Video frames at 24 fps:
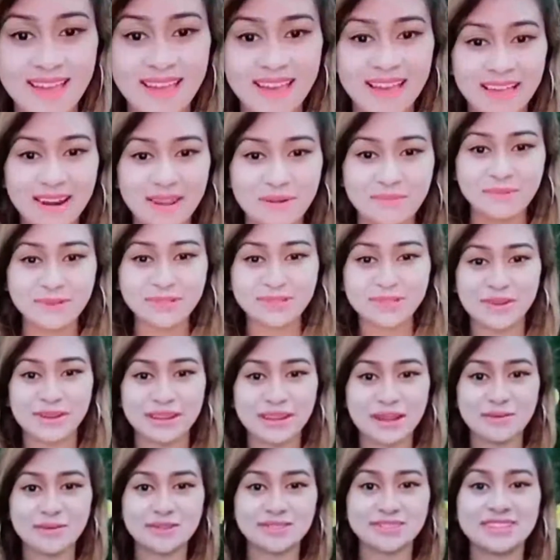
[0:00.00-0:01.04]
পারেন কিংবা আপনার
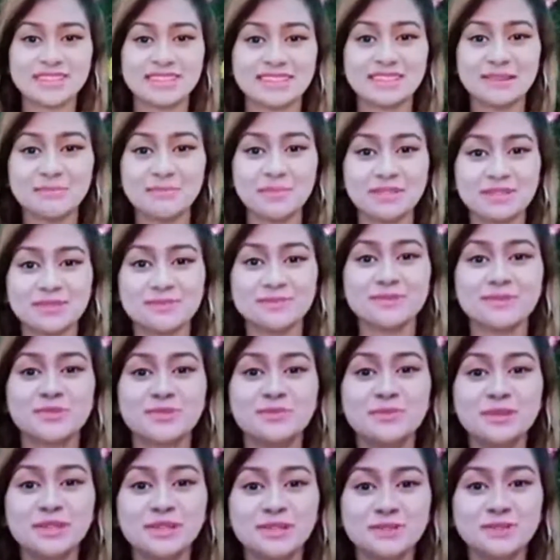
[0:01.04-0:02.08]
অঙ্গের দুর্গন্ধ
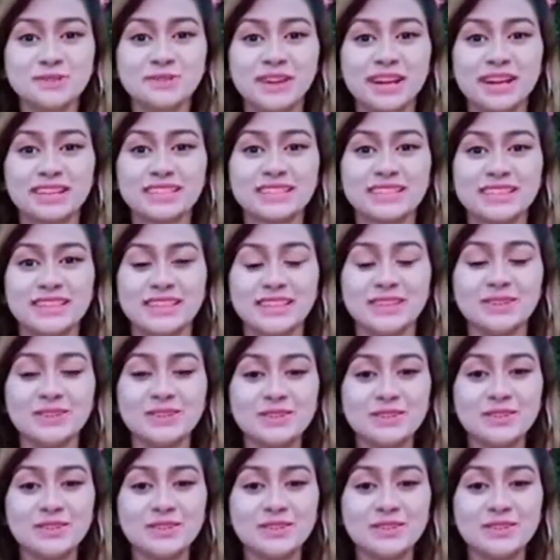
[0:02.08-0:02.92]
দূর করতে পারেন